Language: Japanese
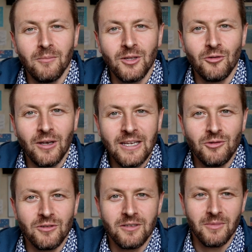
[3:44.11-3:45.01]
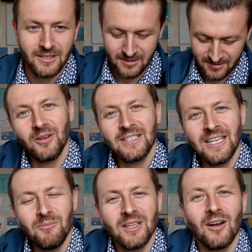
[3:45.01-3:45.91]
ビデオの編集をしますさっ
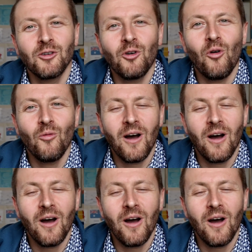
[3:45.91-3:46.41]
き見たクローン